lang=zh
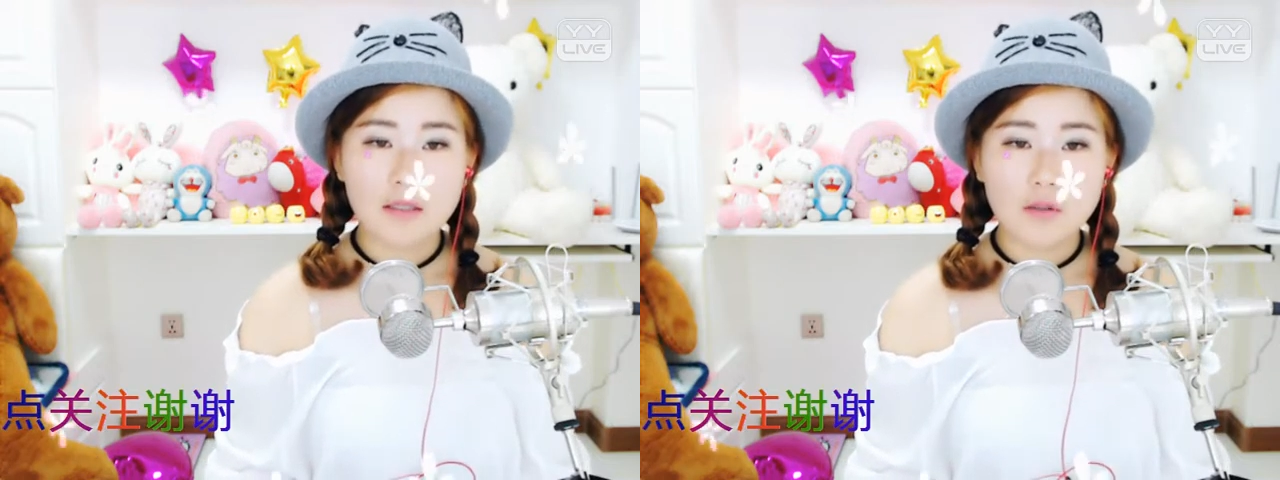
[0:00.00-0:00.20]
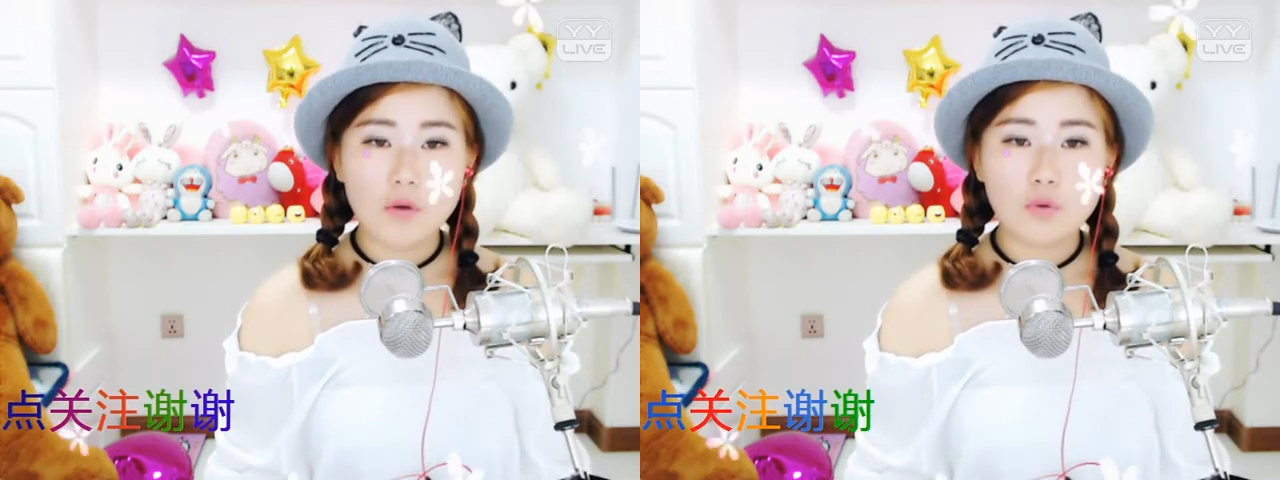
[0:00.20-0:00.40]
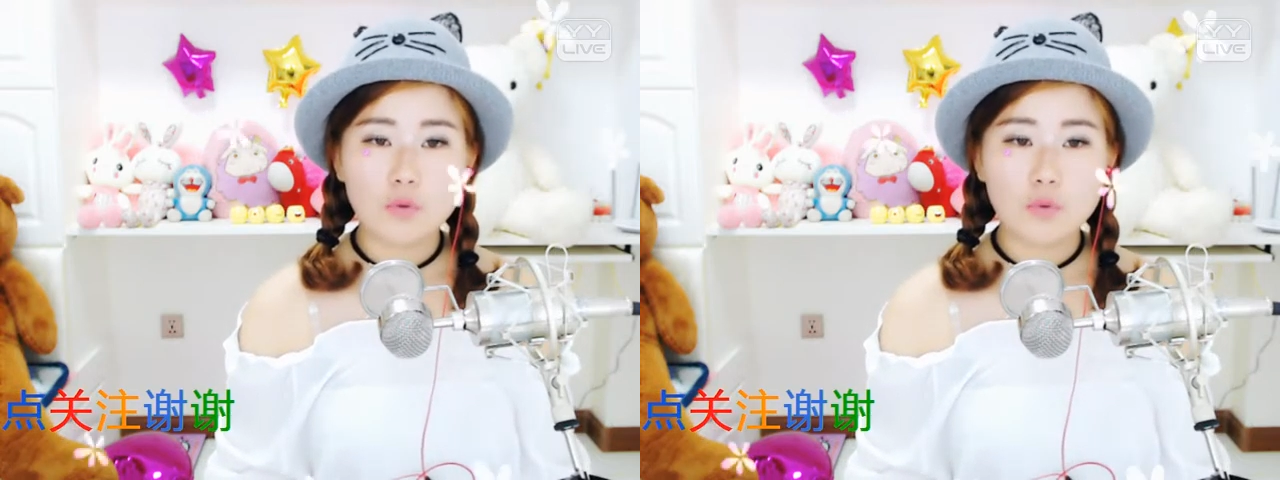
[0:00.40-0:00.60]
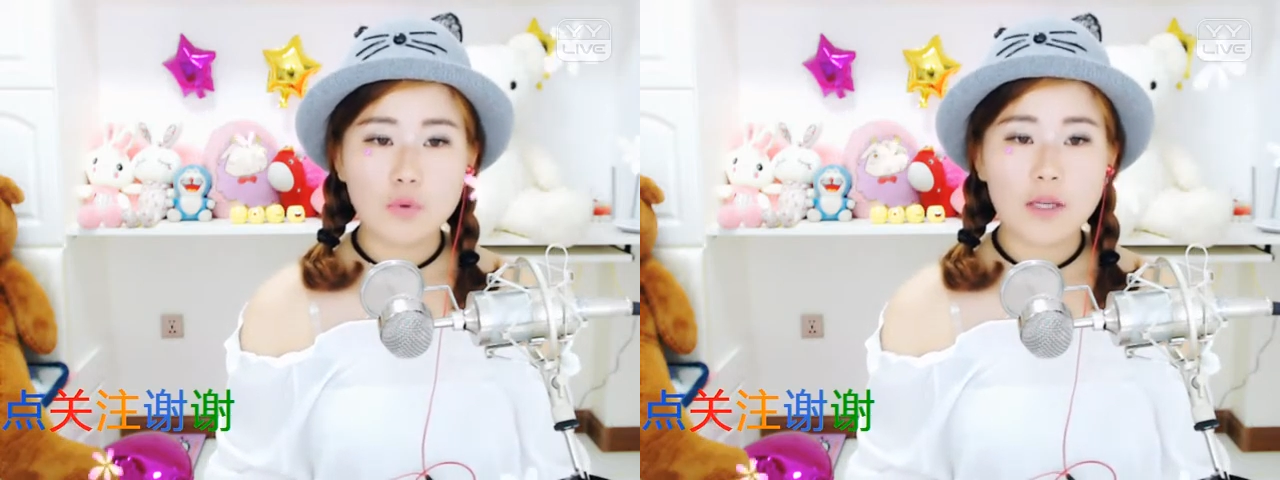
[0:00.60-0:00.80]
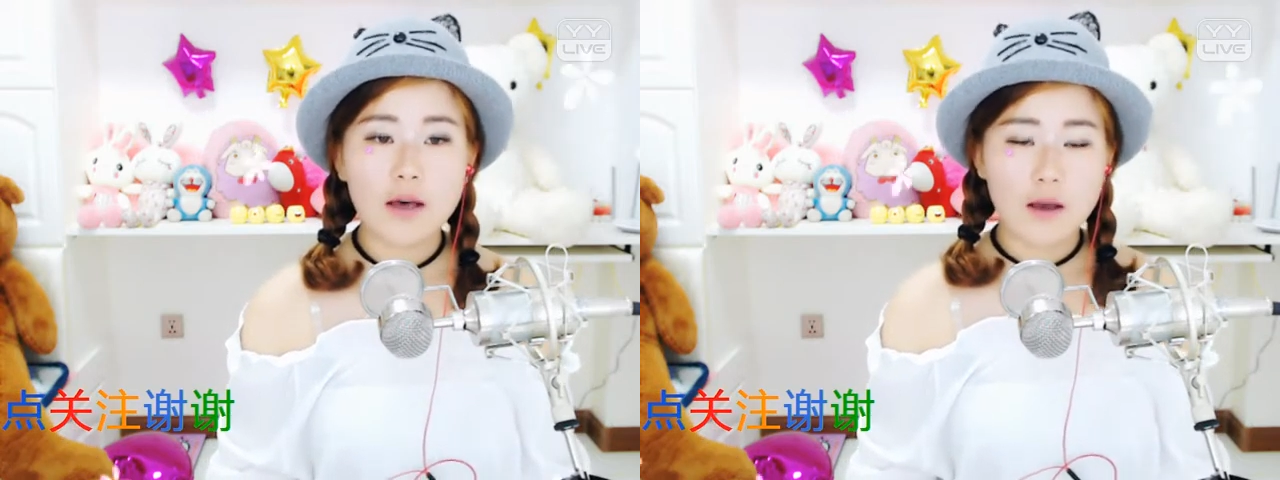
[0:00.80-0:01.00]
多多
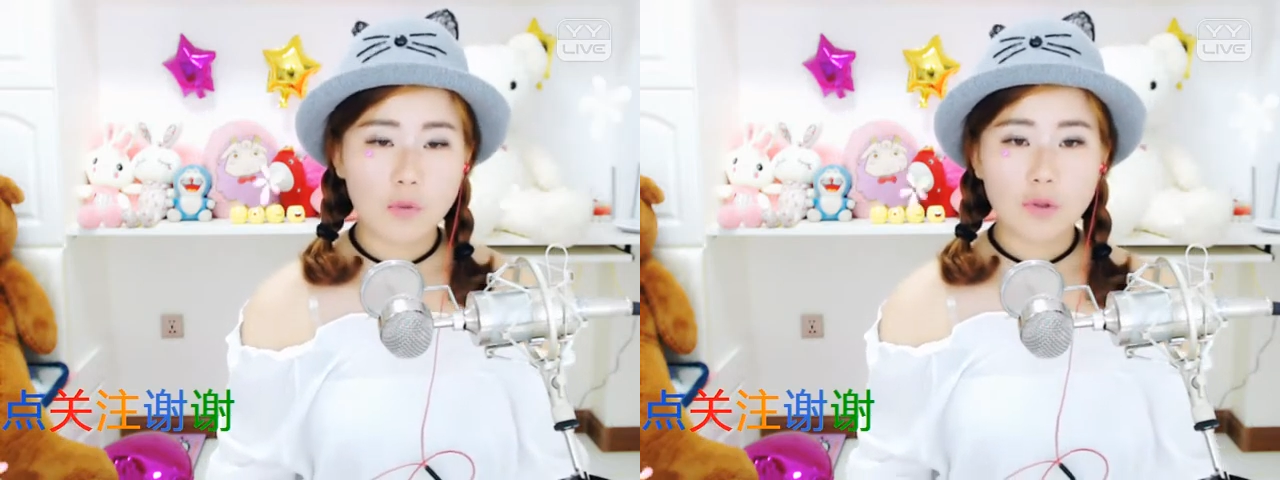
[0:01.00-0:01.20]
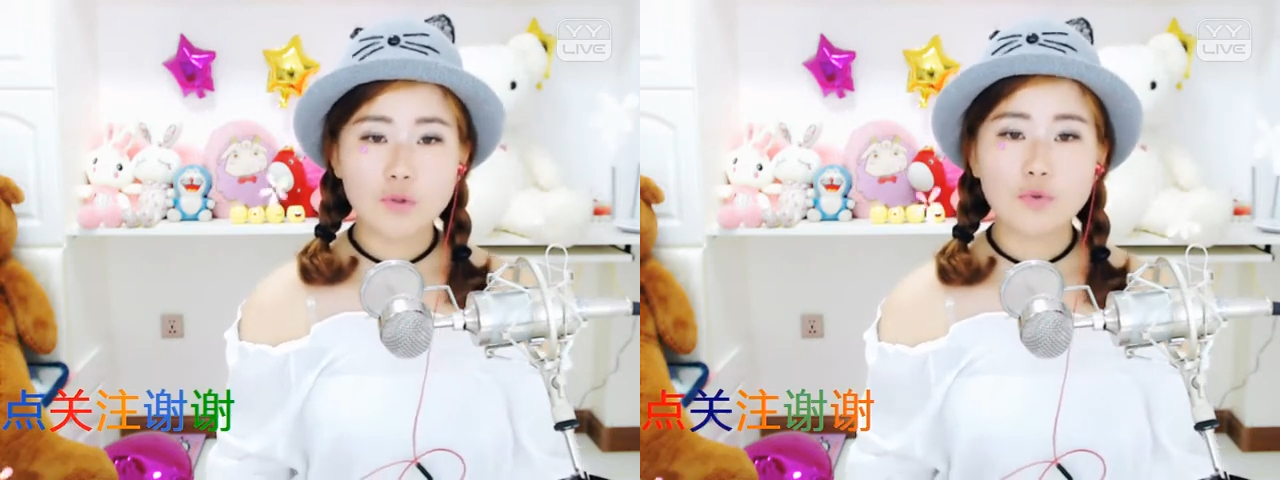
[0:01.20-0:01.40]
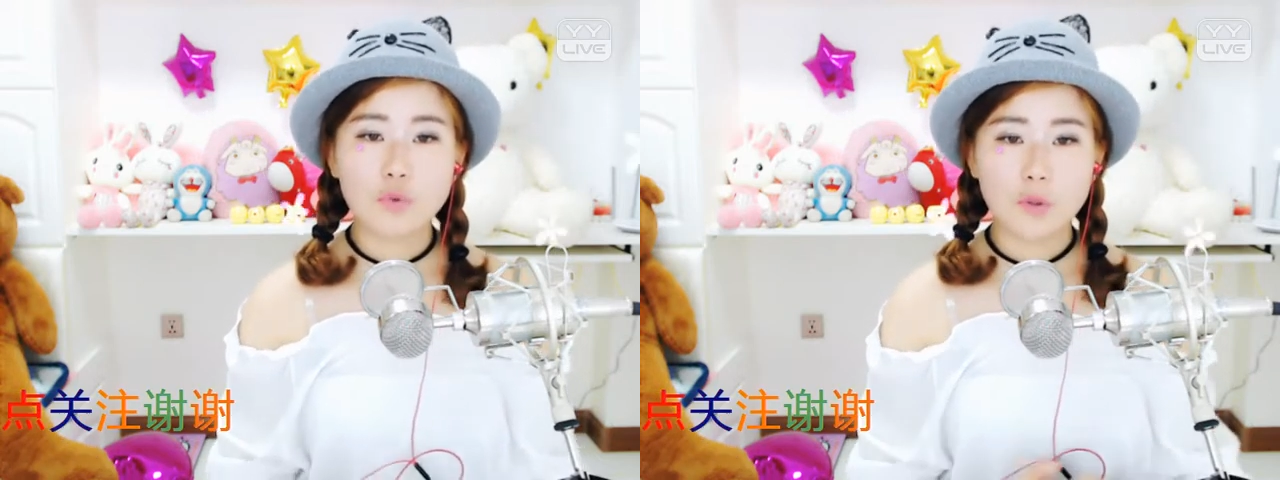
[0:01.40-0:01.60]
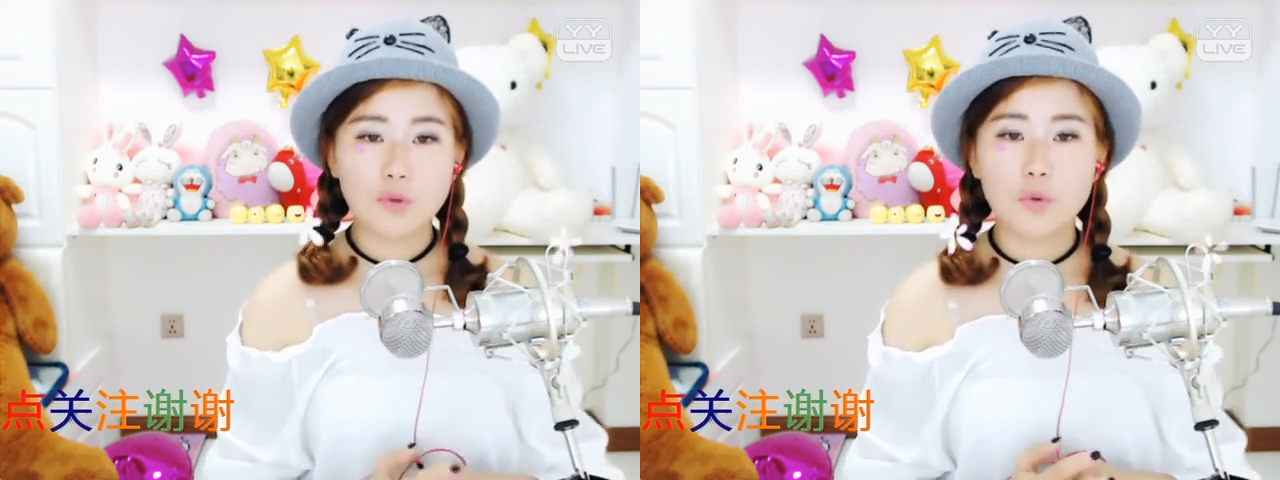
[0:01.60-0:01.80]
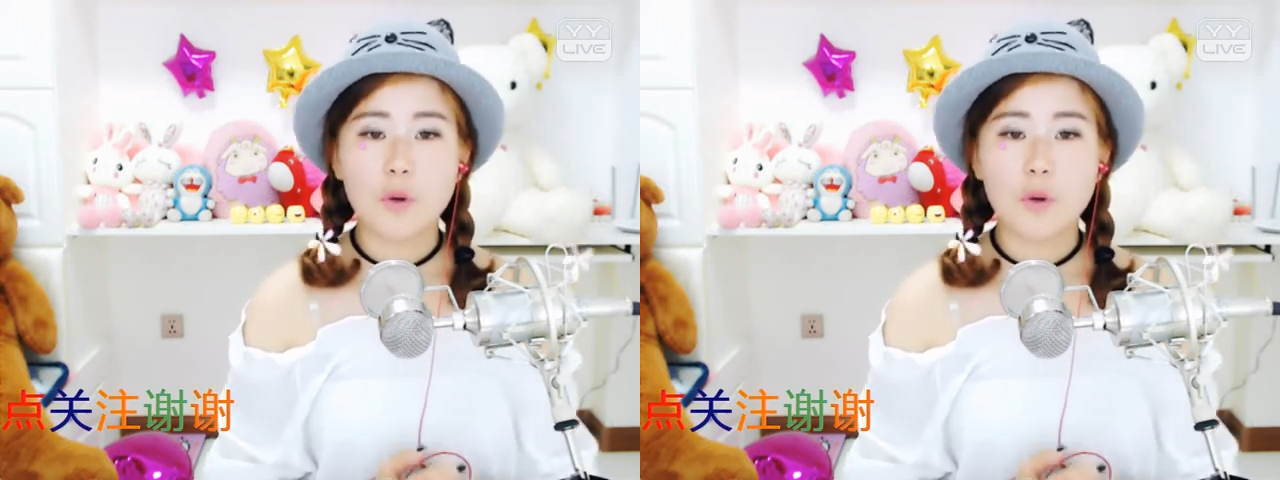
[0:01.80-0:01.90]
的关注关注